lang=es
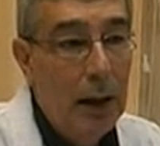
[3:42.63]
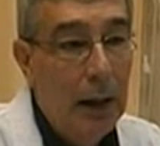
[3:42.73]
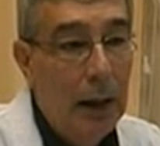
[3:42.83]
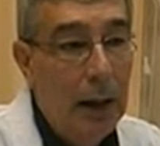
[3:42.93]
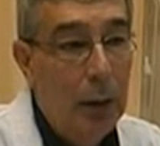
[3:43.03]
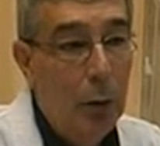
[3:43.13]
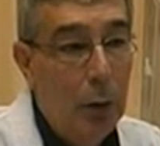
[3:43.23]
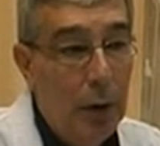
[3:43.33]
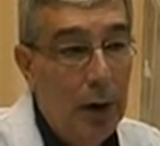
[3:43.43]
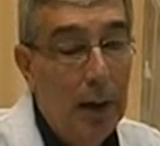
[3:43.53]
es la
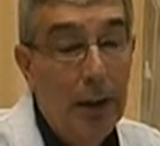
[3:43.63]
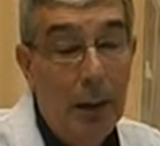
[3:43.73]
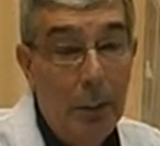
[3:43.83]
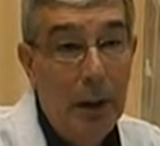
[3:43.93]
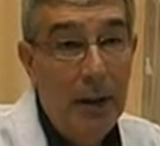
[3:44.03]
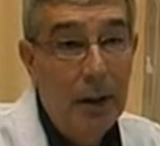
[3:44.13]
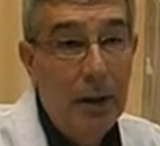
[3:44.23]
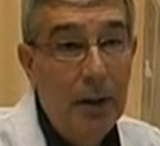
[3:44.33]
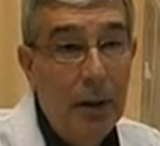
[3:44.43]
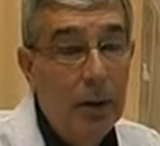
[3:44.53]
comodidad de
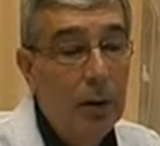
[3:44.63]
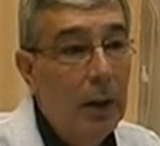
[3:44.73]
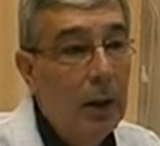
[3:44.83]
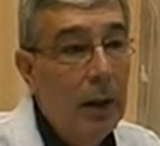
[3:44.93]
administración,